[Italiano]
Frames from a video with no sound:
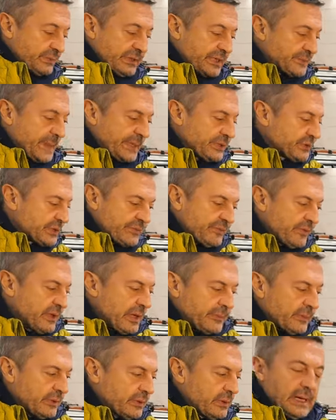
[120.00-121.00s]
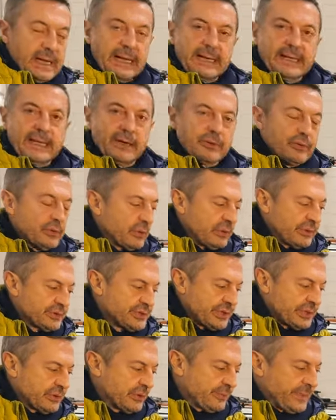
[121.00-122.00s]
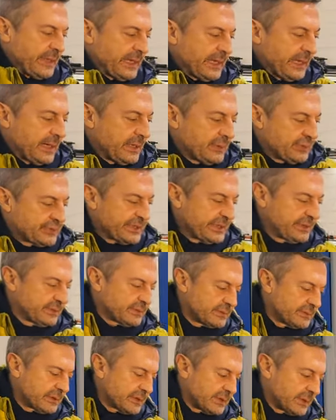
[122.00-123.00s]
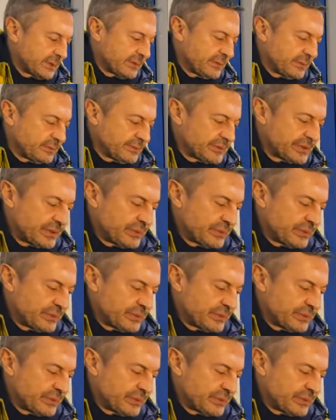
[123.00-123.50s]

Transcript: aspetto, se vogliamo, anche ecologico, perché così non, non si